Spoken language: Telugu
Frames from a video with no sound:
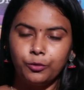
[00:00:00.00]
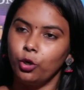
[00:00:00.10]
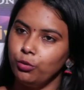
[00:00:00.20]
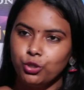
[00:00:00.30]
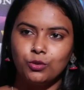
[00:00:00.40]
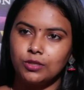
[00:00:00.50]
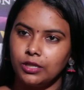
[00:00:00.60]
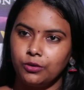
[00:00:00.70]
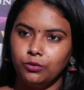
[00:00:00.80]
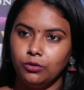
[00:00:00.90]
ప్రోమో
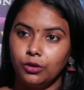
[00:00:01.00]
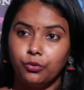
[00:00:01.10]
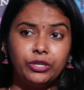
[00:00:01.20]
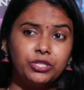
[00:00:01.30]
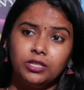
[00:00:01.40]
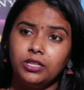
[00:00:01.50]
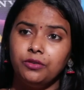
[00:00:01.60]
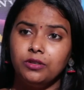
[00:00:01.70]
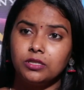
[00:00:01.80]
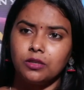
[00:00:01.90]
చూసాను
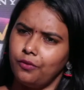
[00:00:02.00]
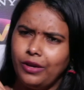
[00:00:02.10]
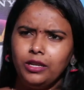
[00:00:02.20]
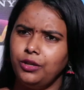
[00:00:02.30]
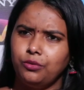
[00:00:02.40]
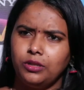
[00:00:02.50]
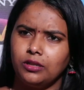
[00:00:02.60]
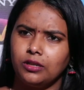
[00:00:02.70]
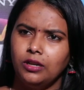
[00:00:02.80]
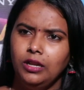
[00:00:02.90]
క్వశ్చనరీ వాజ్ వెరీ
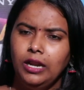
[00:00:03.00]
యూనిక్